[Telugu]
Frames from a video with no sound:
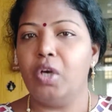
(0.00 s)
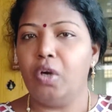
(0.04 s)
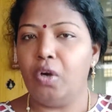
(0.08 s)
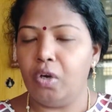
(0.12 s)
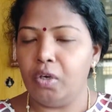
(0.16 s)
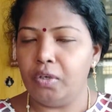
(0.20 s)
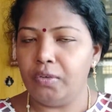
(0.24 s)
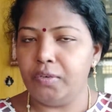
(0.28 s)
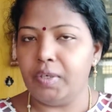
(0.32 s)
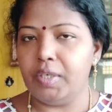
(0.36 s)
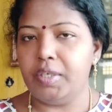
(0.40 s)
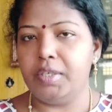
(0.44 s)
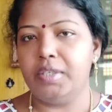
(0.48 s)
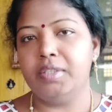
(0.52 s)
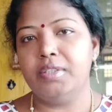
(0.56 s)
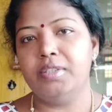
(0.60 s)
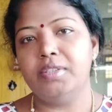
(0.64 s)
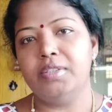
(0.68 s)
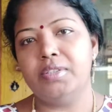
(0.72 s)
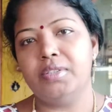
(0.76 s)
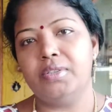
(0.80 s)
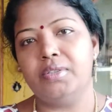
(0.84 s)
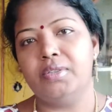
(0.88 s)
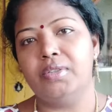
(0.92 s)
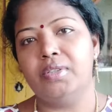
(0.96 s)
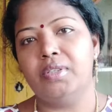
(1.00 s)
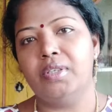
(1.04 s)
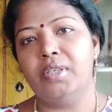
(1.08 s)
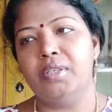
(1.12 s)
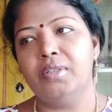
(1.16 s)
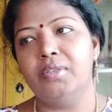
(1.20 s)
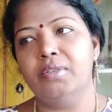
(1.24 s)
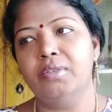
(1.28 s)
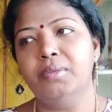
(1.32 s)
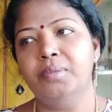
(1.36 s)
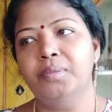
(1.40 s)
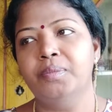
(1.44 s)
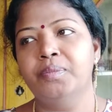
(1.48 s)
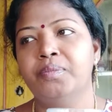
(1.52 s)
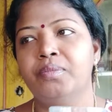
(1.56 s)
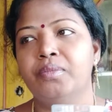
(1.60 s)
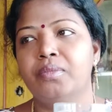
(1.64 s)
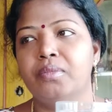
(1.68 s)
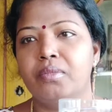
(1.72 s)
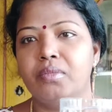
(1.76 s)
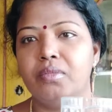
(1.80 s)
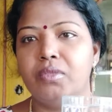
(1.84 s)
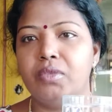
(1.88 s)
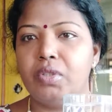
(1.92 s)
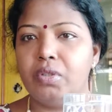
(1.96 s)
హాట్ వాటర్ తీసుకుంటున్నాను
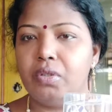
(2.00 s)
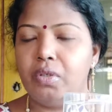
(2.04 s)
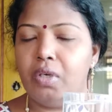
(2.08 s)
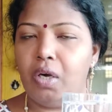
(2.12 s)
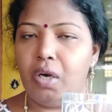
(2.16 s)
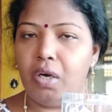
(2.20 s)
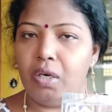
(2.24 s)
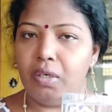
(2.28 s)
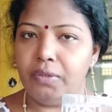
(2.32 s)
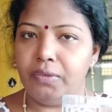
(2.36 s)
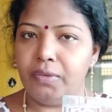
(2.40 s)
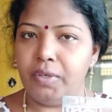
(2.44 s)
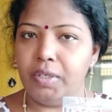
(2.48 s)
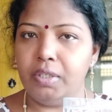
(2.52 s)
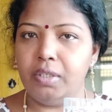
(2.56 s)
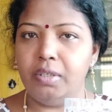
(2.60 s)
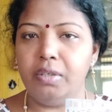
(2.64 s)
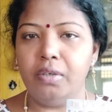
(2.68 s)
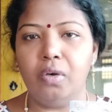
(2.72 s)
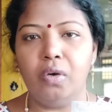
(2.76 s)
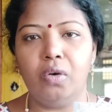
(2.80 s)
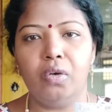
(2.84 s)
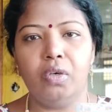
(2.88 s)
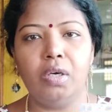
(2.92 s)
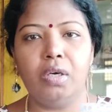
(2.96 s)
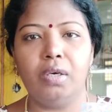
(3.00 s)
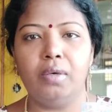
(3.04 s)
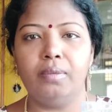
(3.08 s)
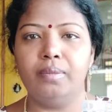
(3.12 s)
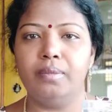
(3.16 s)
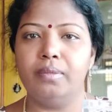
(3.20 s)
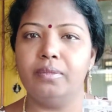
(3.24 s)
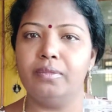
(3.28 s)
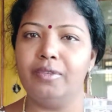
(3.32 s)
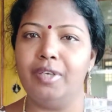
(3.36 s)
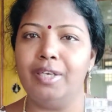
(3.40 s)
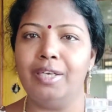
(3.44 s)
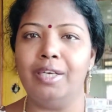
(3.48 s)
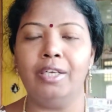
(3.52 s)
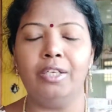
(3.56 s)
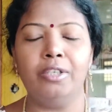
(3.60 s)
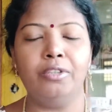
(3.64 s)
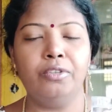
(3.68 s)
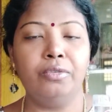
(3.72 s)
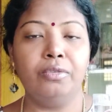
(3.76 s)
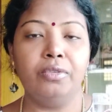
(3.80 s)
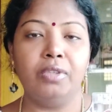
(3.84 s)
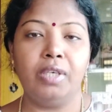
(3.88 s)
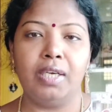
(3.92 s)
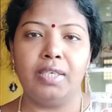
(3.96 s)
సో హాట్ వాటర్ ఒక వన్ ఆర్
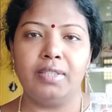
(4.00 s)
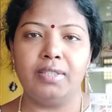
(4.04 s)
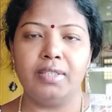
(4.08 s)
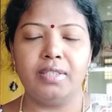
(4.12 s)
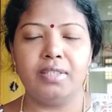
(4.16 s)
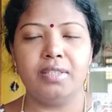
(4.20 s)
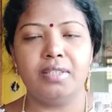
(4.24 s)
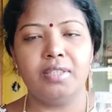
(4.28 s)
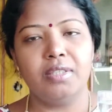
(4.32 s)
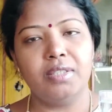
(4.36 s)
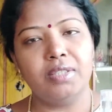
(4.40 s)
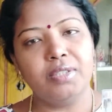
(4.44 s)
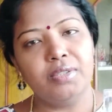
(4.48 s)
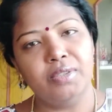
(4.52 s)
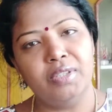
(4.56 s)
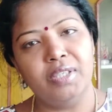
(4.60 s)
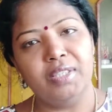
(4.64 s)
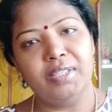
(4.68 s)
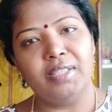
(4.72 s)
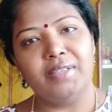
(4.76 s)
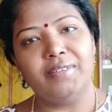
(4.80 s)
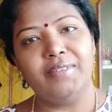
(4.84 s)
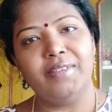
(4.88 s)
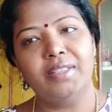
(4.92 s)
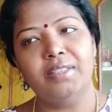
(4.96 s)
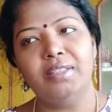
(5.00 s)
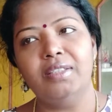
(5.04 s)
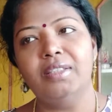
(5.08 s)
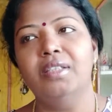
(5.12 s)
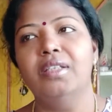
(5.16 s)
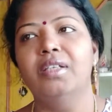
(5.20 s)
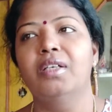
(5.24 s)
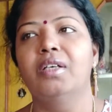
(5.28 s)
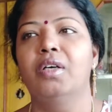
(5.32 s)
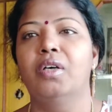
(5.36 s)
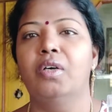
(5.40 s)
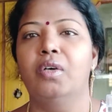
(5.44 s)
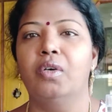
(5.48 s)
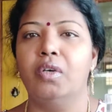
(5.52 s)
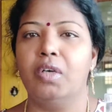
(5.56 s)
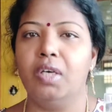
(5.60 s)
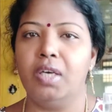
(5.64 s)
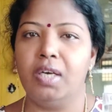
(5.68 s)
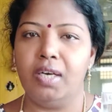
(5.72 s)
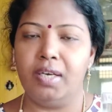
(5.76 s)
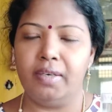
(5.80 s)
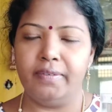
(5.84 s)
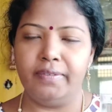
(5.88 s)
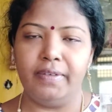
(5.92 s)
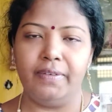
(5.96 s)
టూ గ్లాసెస్ తీసుకున్న తర్వాత ఒక
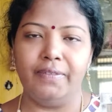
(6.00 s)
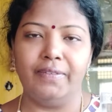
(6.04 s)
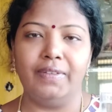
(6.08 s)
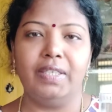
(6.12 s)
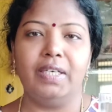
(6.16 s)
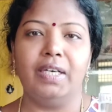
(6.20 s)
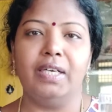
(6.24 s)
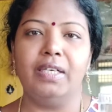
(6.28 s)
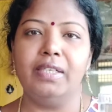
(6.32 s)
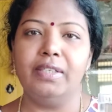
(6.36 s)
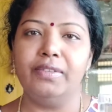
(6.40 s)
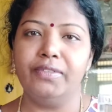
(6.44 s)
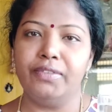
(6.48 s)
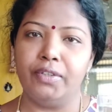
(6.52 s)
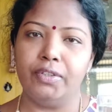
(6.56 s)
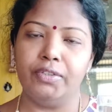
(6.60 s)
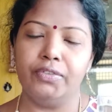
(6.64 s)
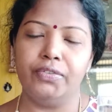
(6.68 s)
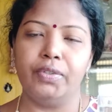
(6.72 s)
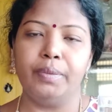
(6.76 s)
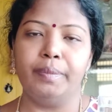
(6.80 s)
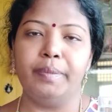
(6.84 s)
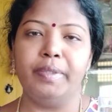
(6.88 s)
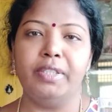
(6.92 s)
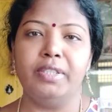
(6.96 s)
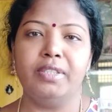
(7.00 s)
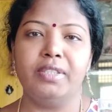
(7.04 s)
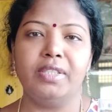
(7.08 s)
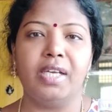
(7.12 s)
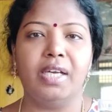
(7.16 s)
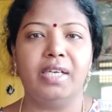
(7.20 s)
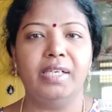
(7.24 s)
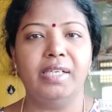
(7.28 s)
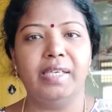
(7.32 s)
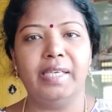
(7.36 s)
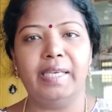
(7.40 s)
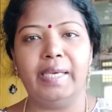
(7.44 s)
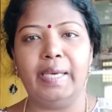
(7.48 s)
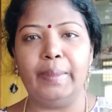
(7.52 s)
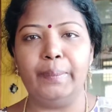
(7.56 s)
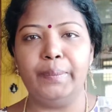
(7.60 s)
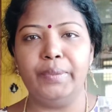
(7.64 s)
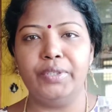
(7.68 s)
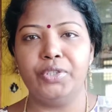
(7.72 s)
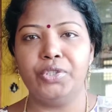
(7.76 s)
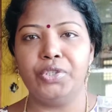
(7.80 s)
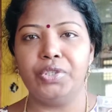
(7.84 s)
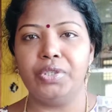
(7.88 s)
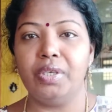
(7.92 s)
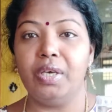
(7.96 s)
హాఫ్ అన్ అవర్ కానీ ఫార్టీ ఫైవ్ మినిట్స్ కానీ గ్యాప్
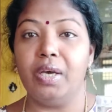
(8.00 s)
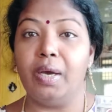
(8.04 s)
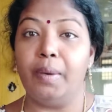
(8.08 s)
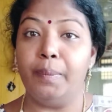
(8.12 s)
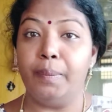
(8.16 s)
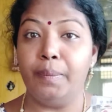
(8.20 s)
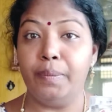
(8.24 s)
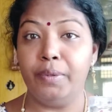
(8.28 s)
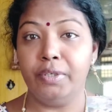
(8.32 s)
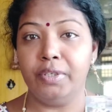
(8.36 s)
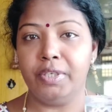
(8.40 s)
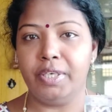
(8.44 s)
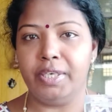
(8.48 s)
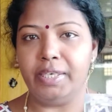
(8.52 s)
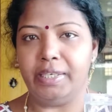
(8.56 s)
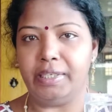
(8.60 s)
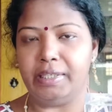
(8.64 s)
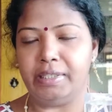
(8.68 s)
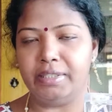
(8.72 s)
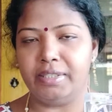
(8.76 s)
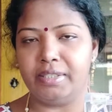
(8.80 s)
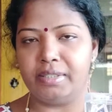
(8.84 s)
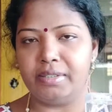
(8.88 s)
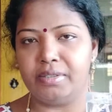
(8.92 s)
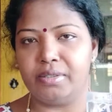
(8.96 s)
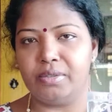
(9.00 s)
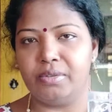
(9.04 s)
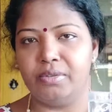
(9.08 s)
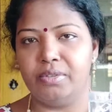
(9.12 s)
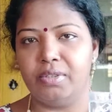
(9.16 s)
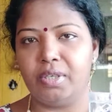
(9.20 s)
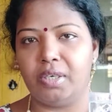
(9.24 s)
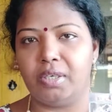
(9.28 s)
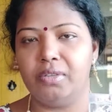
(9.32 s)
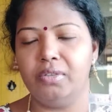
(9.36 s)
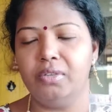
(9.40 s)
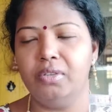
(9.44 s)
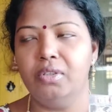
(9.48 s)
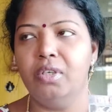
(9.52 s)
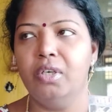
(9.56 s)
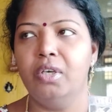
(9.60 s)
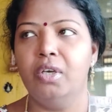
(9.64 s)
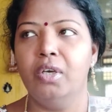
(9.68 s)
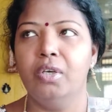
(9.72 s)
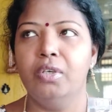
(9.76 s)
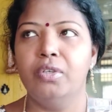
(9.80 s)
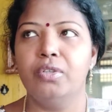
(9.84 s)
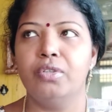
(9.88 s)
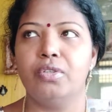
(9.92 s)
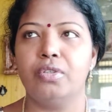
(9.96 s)
ఇచ్చి అప్పుడు గ్రీన్ టీ చేసుకుంటాను
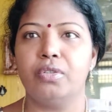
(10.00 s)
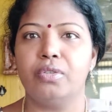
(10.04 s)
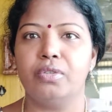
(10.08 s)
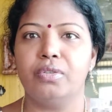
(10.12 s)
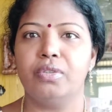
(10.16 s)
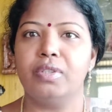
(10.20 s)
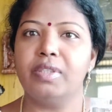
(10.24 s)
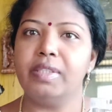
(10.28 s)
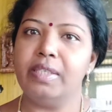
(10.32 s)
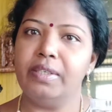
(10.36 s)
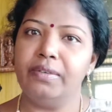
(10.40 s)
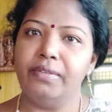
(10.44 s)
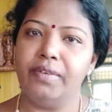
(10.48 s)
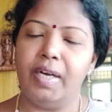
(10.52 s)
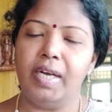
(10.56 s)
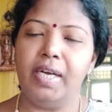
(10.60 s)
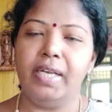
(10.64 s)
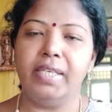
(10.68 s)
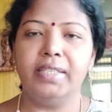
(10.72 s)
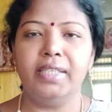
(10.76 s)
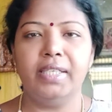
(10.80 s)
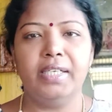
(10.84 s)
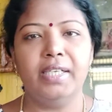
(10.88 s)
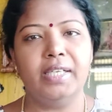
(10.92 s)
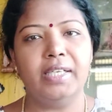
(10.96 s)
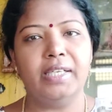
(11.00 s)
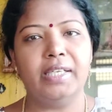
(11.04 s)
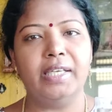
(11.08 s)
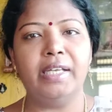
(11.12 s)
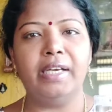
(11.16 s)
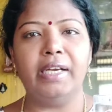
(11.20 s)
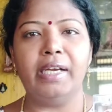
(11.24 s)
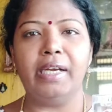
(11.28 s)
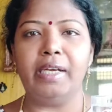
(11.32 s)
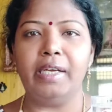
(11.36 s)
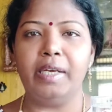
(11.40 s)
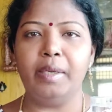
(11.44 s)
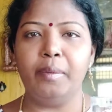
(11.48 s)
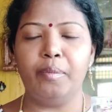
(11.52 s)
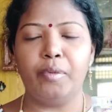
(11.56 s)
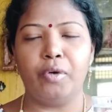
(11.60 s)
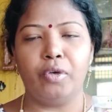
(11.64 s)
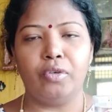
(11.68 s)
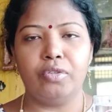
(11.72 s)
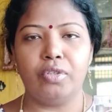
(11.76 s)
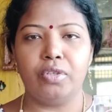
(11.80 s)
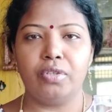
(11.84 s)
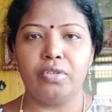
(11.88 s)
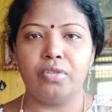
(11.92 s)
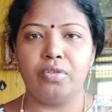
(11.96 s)
సో ఇవాళైతే నేను గ్రీన్ టీ
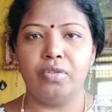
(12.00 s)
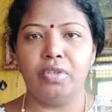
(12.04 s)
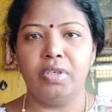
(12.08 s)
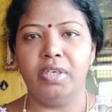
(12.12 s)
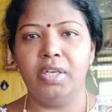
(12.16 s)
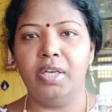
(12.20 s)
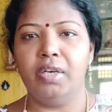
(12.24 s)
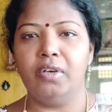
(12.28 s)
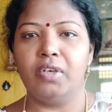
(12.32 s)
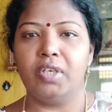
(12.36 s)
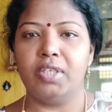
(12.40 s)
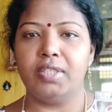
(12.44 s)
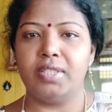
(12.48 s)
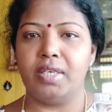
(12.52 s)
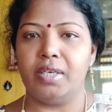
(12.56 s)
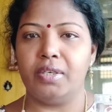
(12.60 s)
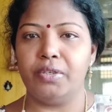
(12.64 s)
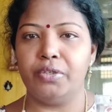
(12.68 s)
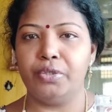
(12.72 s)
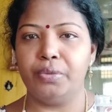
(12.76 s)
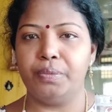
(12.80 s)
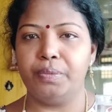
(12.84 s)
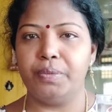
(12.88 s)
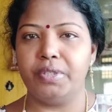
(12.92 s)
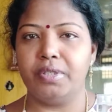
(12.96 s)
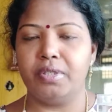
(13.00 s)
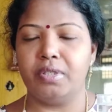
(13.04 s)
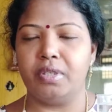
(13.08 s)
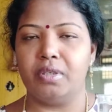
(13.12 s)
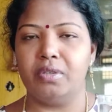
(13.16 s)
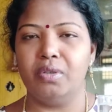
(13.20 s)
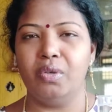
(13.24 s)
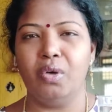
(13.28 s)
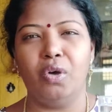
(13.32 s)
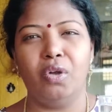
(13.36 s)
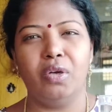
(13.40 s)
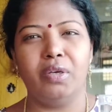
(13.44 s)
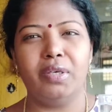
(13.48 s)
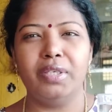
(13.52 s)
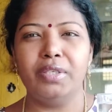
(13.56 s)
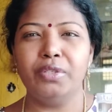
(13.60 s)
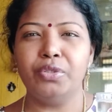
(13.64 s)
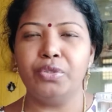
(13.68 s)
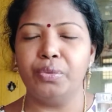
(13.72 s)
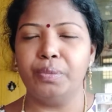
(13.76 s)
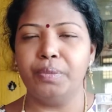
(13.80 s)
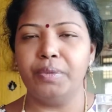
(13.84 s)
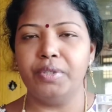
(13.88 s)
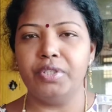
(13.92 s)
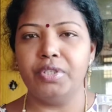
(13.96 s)
ప్రాసెస్ కూడా నేను ఒకసారి చూపిస్తాను ఆల్రెడీ
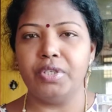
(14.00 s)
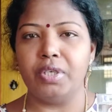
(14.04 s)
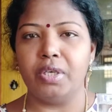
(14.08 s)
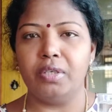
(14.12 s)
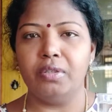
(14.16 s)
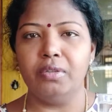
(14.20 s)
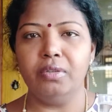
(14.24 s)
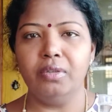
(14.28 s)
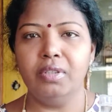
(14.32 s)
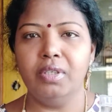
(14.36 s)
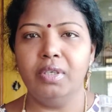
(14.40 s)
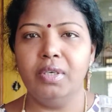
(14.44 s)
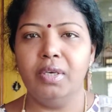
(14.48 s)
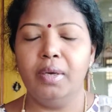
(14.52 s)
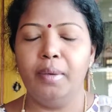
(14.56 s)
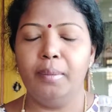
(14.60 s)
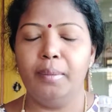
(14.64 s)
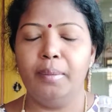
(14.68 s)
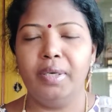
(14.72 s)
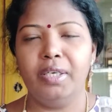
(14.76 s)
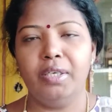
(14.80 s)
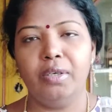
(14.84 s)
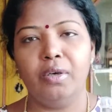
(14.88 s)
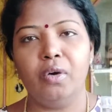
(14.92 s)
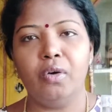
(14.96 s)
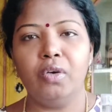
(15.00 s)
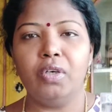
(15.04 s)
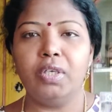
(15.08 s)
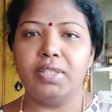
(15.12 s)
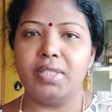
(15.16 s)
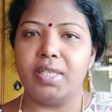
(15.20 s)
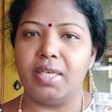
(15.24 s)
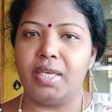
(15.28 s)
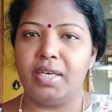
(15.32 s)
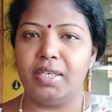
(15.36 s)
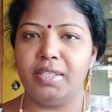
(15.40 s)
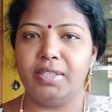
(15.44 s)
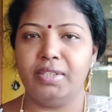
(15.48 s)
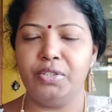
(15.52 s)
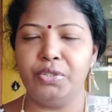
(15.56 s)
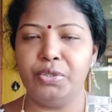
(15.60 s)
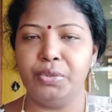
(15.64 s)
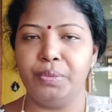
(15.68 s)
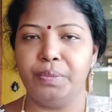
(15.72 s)
చూపించాను బట్ ఒకసారి అయితే